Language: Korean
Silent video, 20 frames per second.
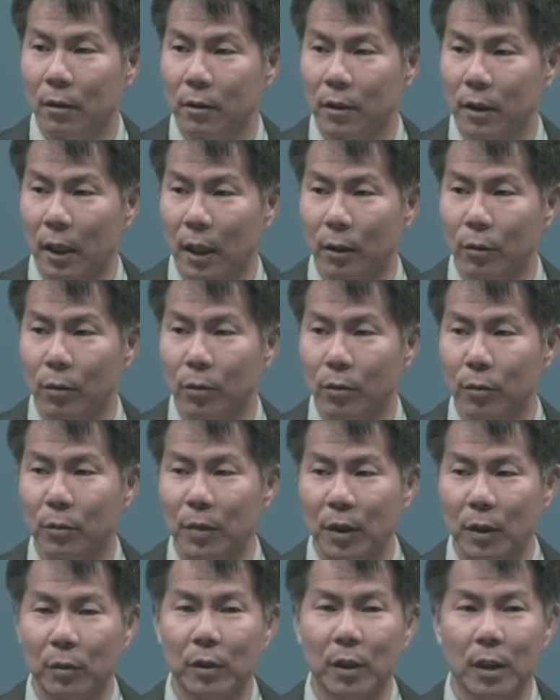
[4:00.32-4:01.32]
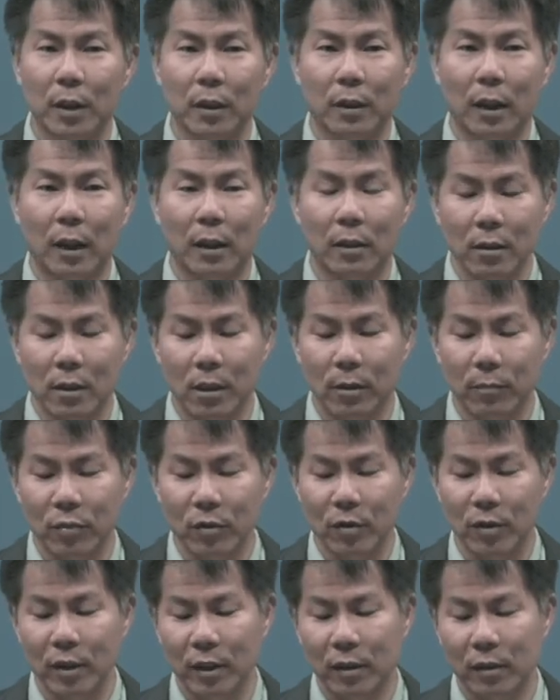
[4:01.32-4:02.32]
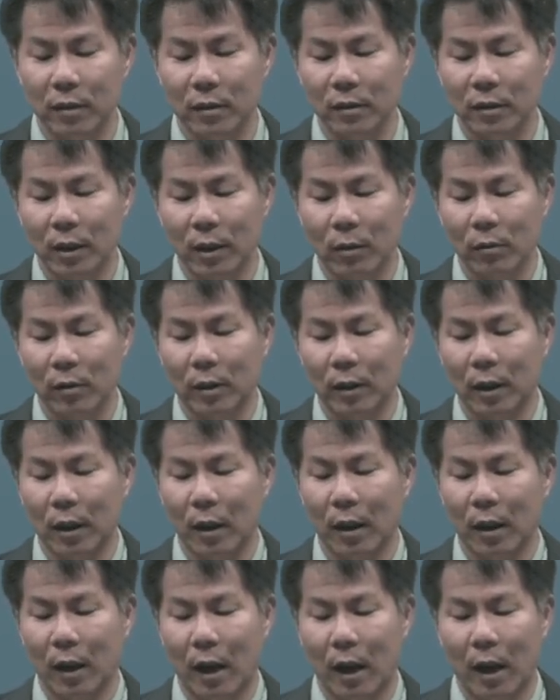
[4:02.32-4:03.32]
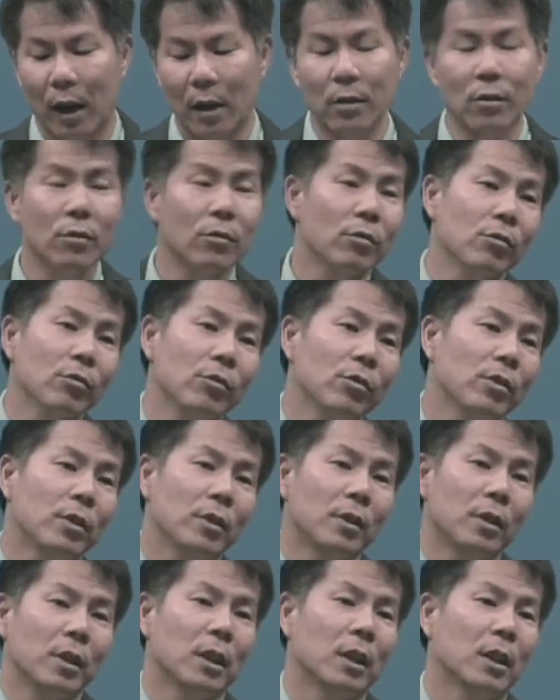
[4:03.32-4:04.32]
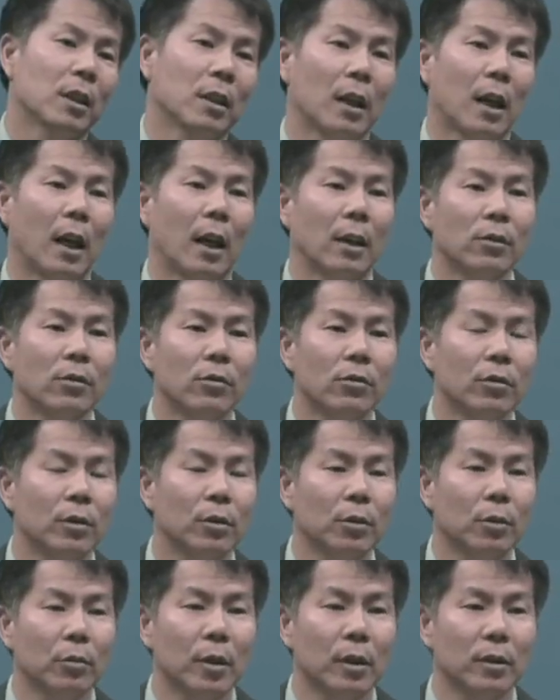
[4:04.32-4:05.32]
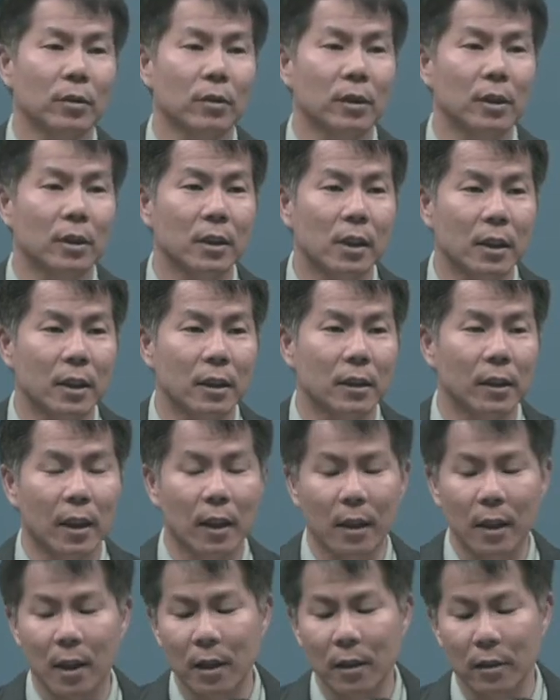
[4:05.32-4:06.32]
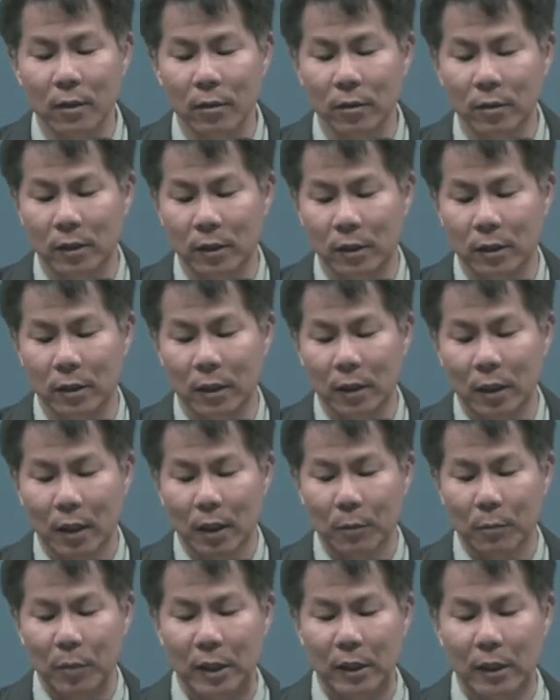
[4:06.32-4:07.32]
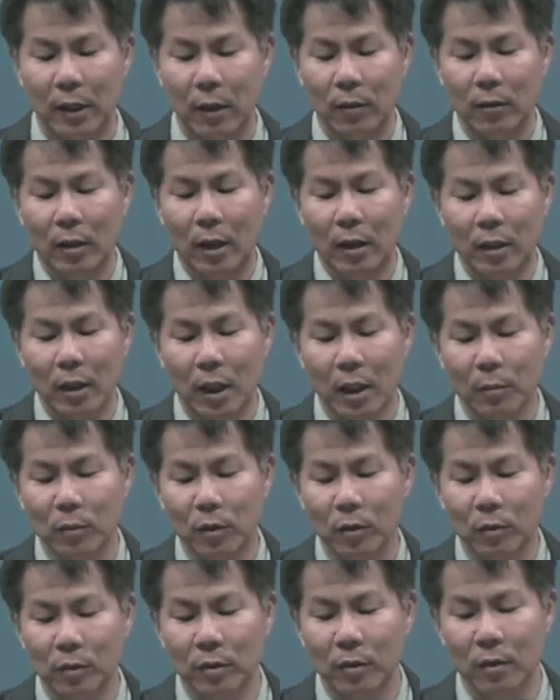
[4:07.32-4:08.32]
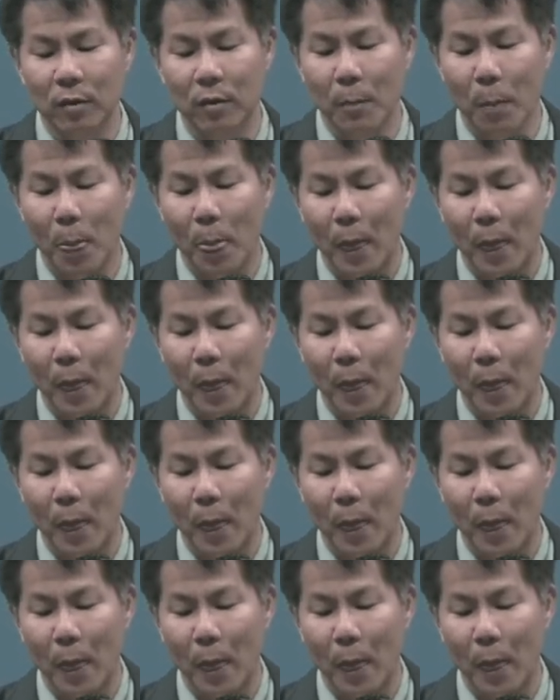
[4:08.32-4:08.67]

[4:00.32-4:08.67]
장로를 비롯한 다른 직분자들을 세울 때 안수식, 안수를 통해서 그 의식을 행하는 것을 빗대어 얘기함으로써